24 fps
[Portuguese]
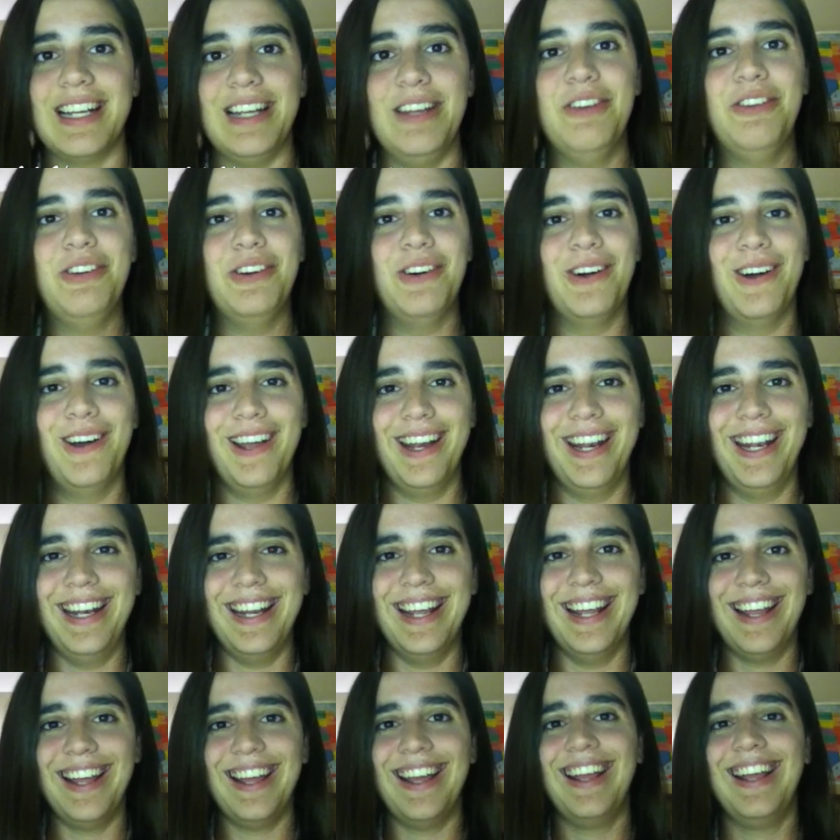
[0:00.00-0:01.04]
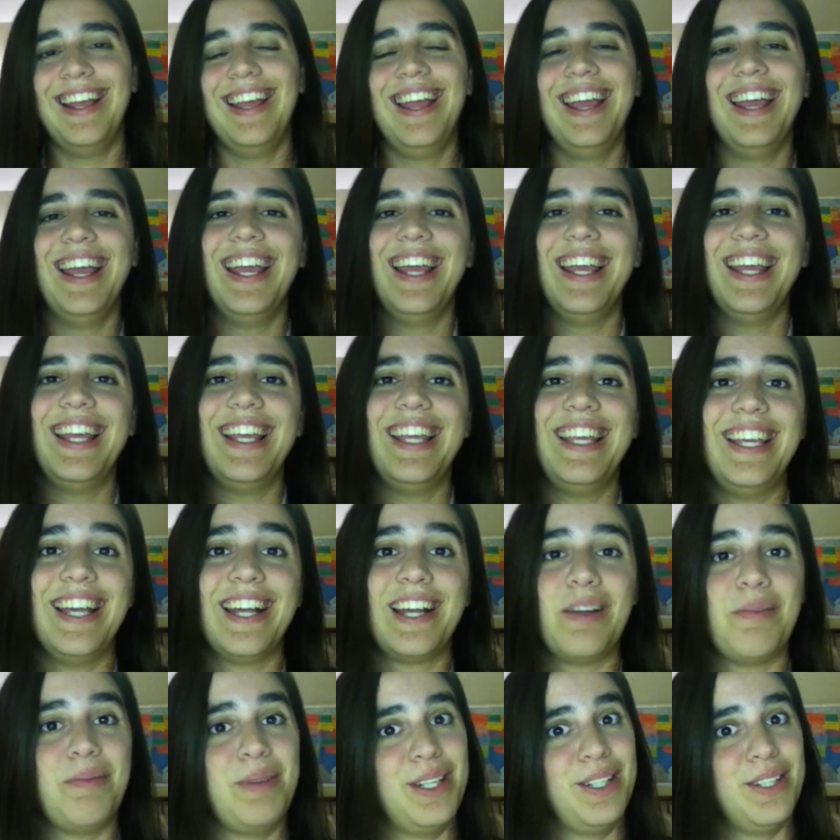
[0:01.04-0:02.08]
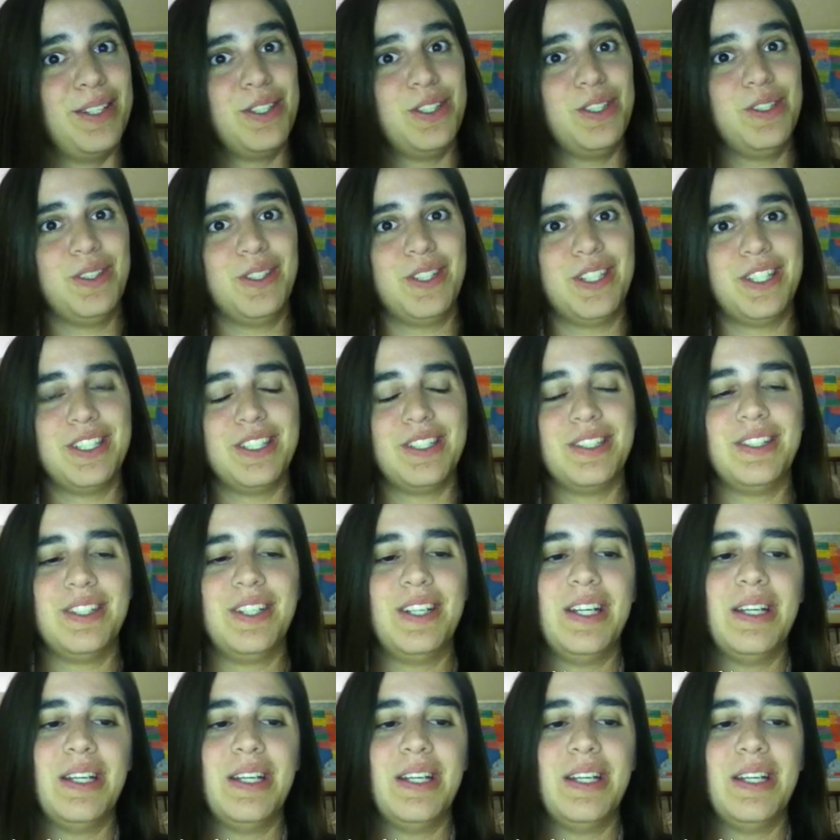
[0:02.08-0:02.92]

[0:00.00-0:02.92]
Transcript: Califórnia e acabei na Geórgia.